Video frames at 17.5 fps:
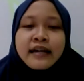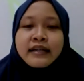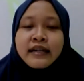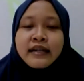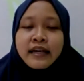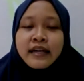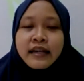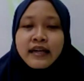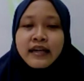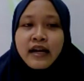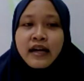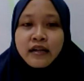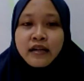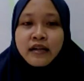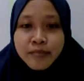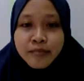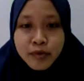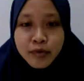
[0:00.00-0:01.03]
Oke, ada
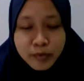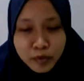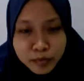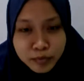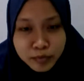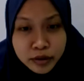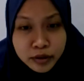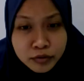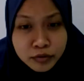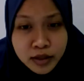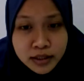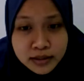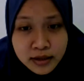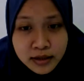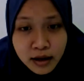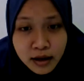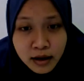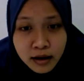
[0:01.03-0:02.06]
yang belum ngumpulin tugas
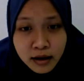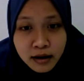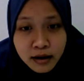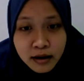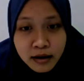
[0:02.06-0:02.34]
enggak?